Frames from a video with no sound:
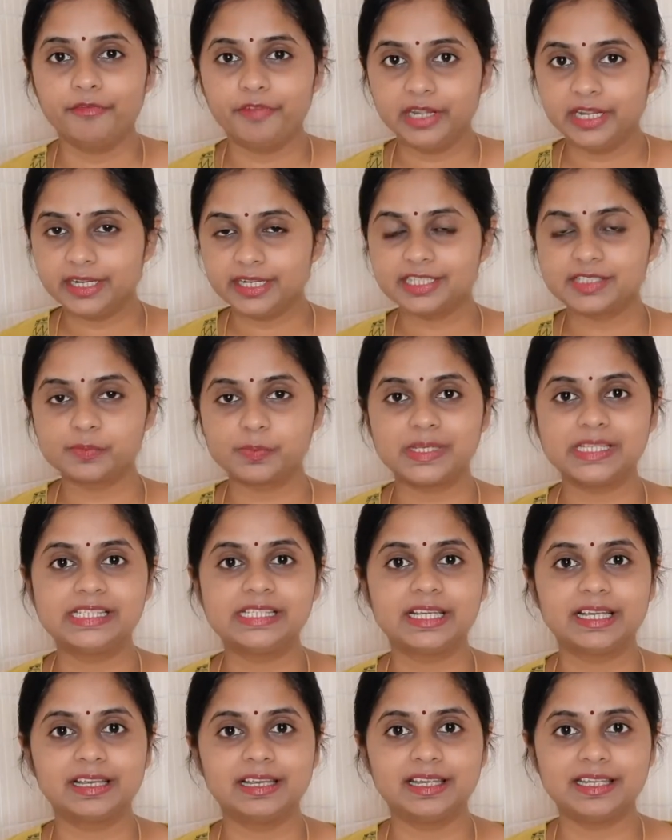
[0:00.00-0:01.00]
వింటర్స్
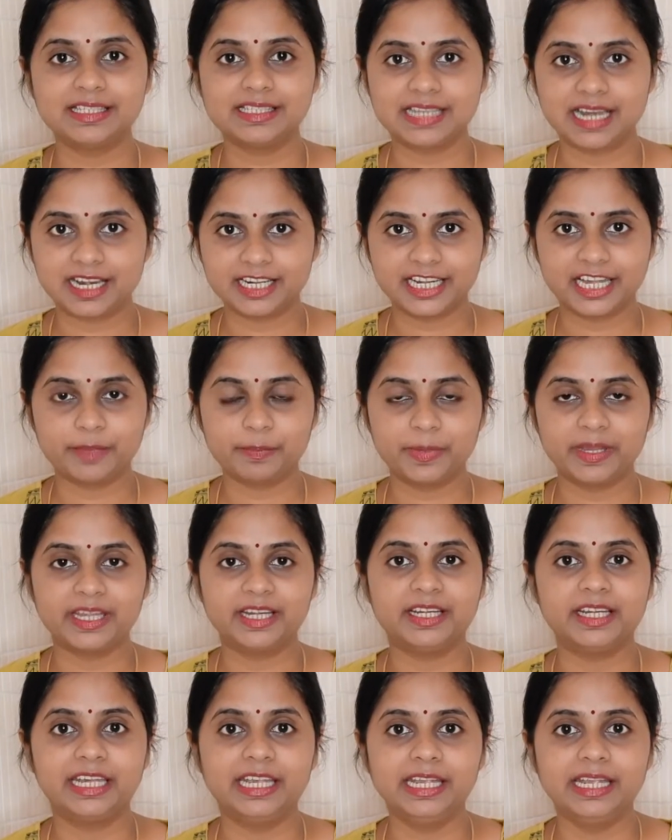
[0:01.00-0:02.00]
బేసిక్లీ స్టార్ట్
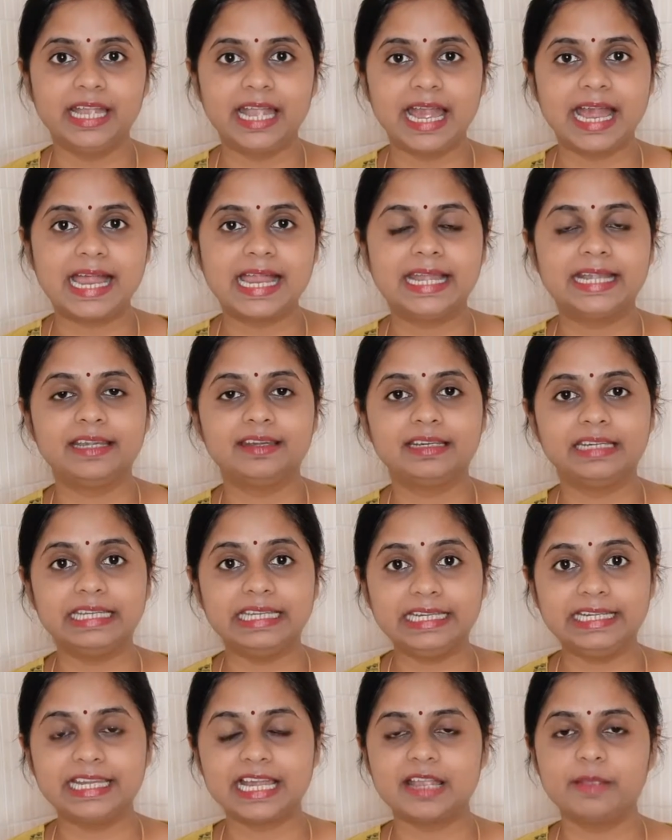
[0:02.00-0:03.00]
అయిపోయండి అండ్
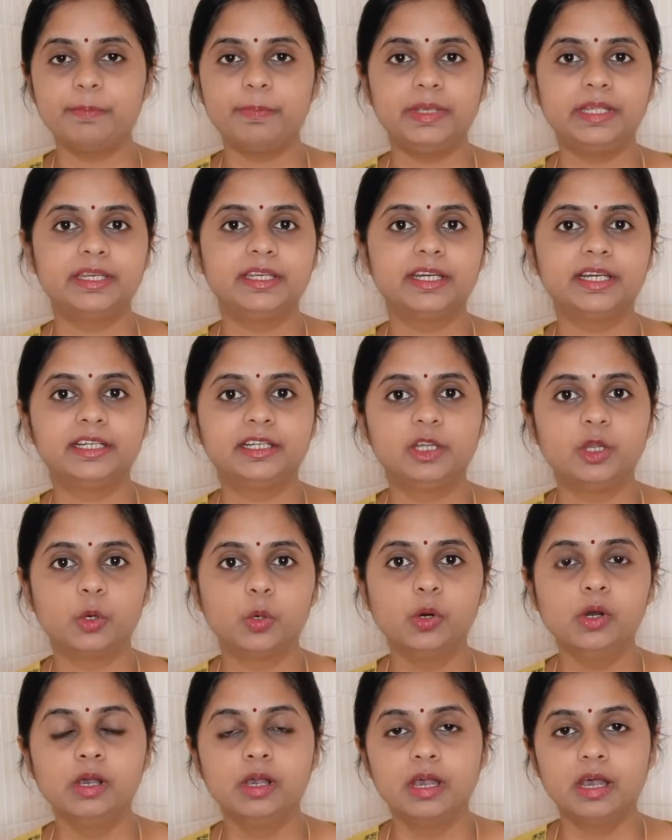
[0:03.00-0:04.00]
ఈ టైం పీరియడ్లో
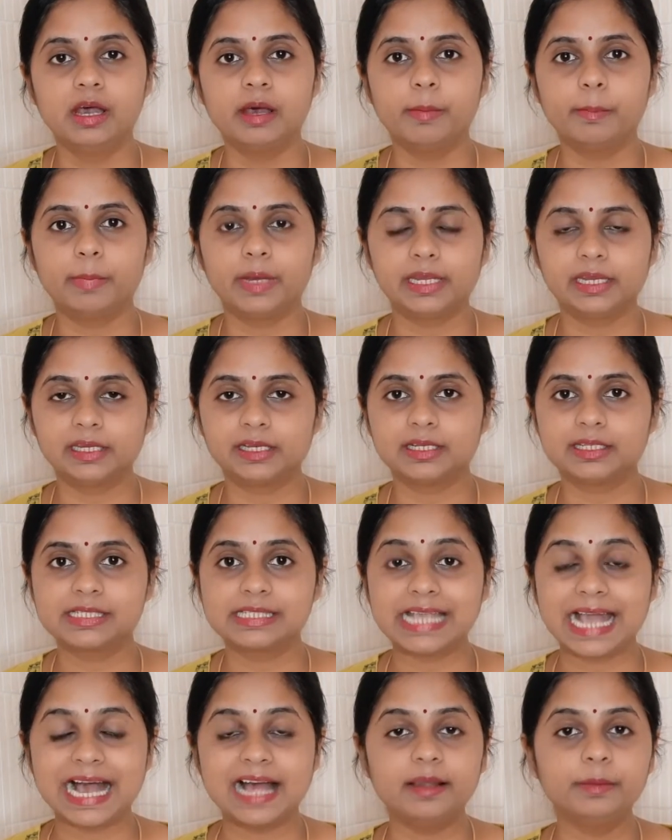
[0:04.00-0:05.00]
మన
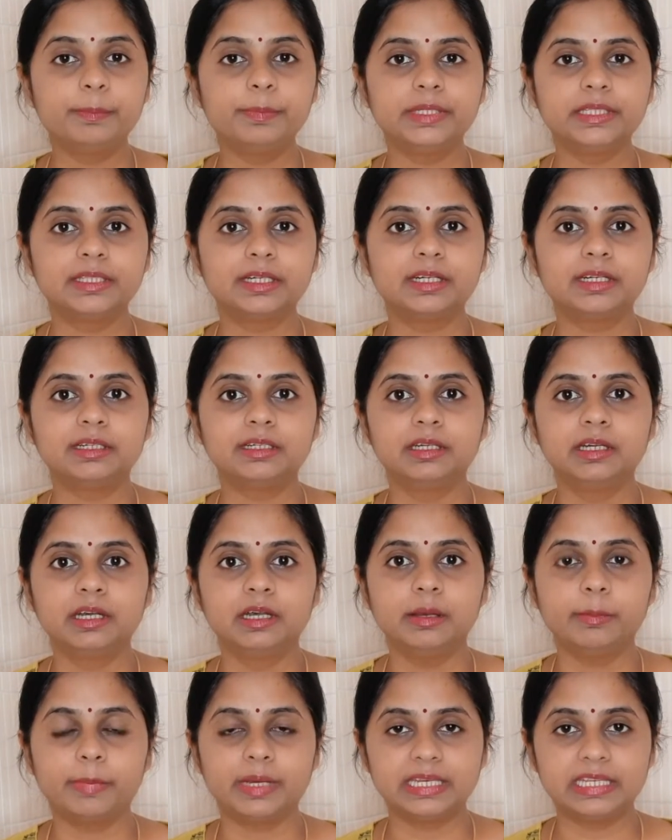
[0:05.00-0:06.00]
స్కాల్ప్ మీద
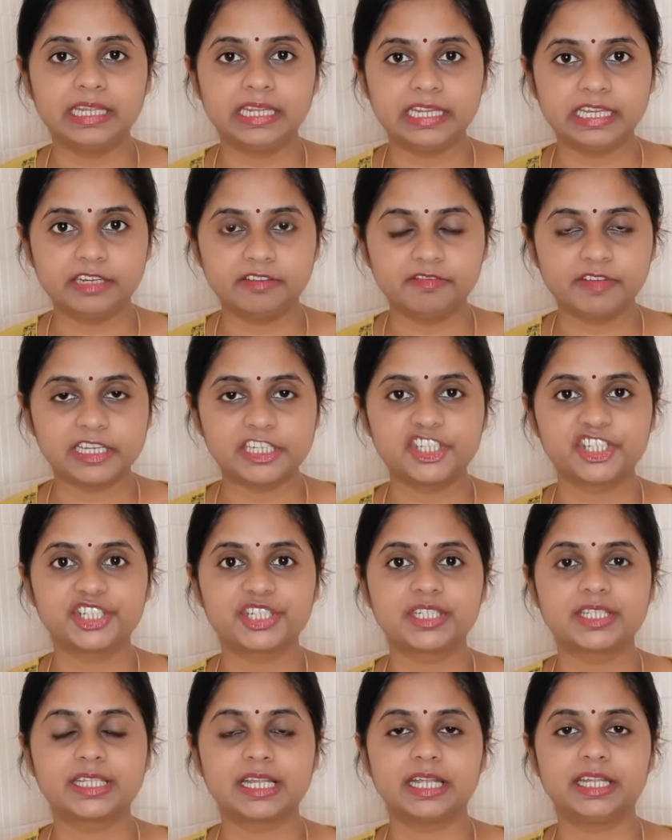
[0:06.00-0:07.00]
మనకి
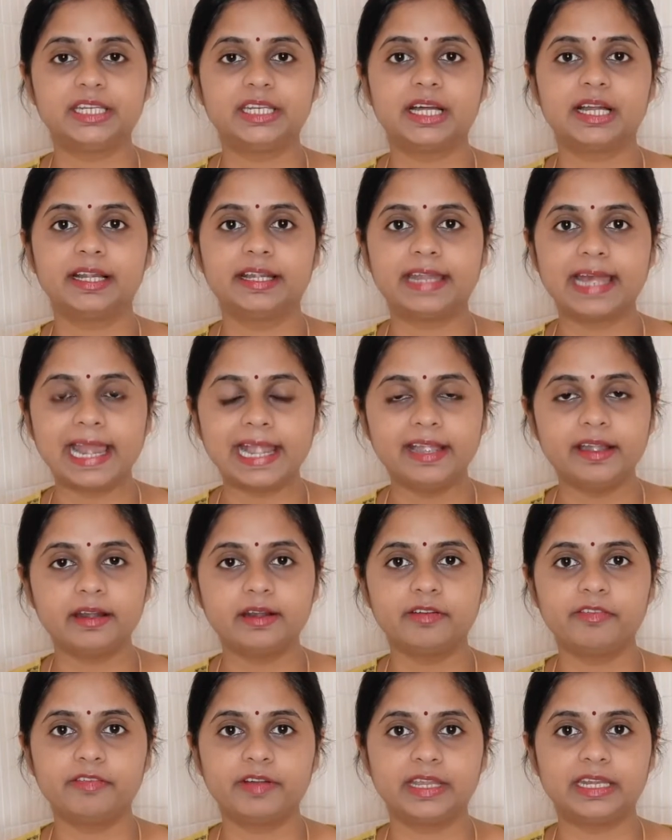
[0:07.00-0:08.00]
ఇన్ఫెక్షన్స్ అయినా
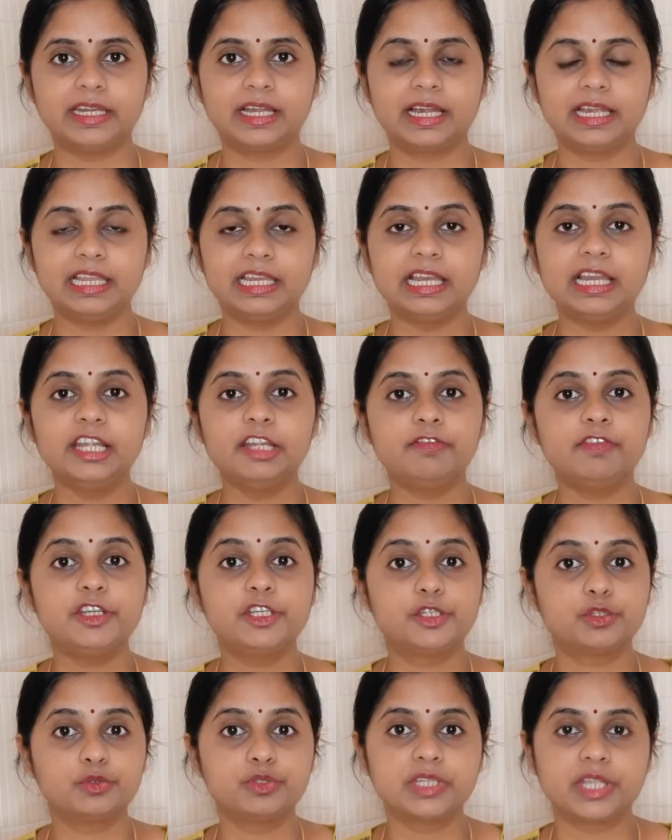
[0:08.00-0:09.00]
డాండ్రఫ్ అయినా ఇలాంటివి
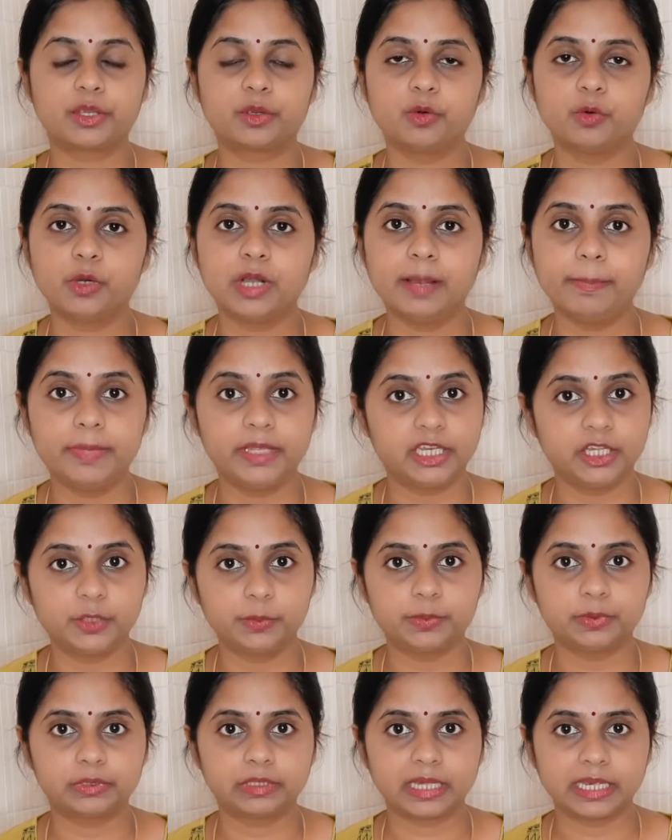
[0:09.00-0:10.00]
ఇష్యూస్ ఎక్కువగా
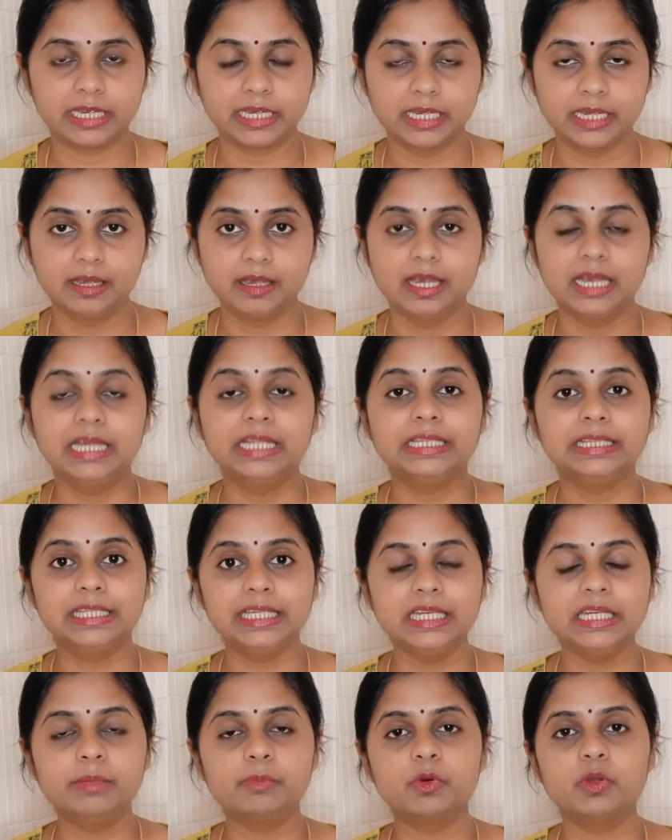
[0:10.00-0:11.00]
పెరిగిపోతాయి
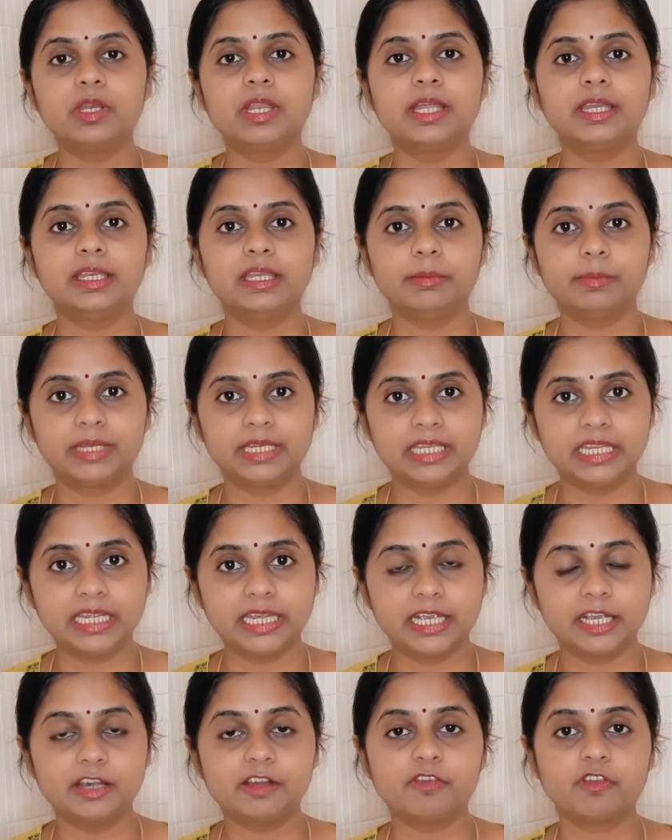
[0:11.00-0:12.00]
దీని మూలాన్ని మనకి
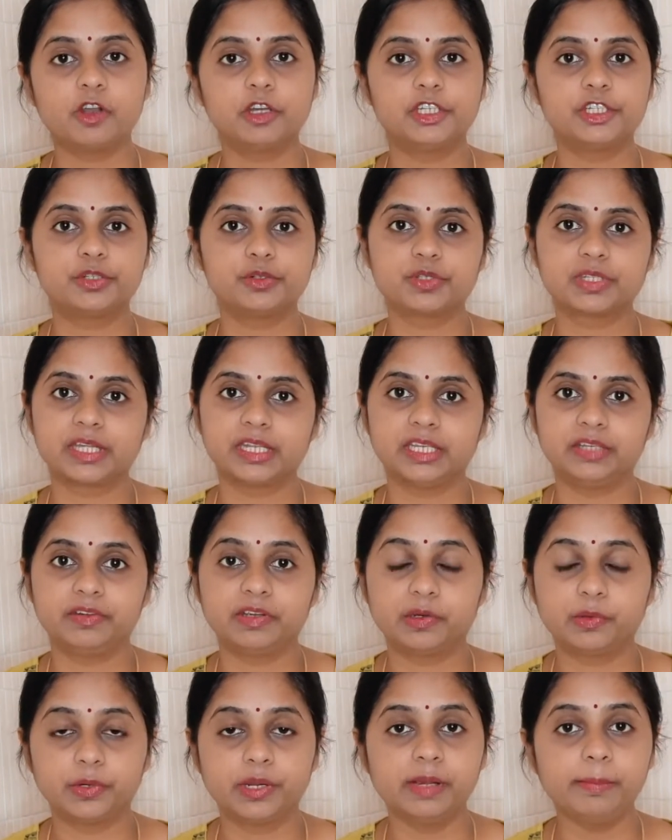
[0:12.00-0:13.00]
హెయిర్ ఫాల్ ఇష్యూస్
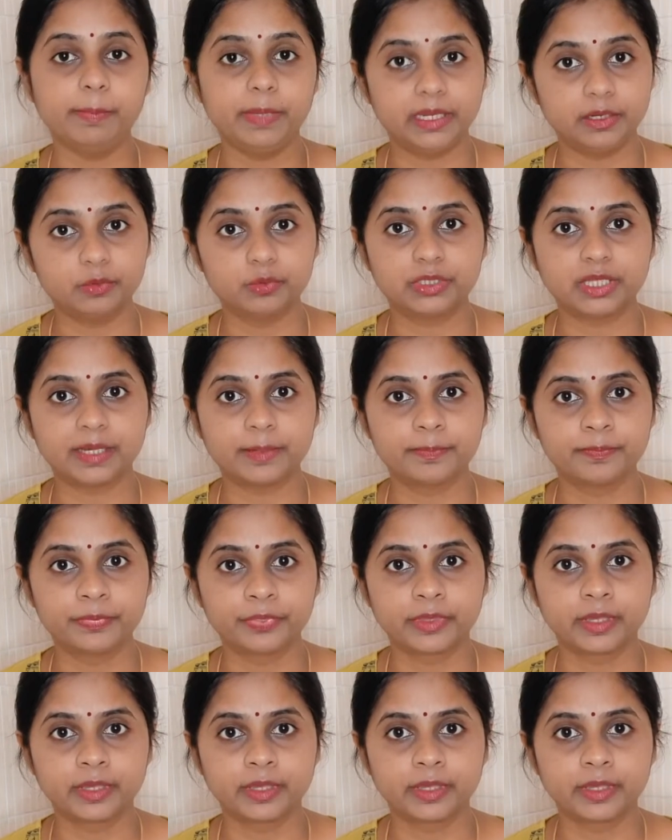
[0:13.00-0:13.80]
అనేవి కూడా పెరుగుతాయి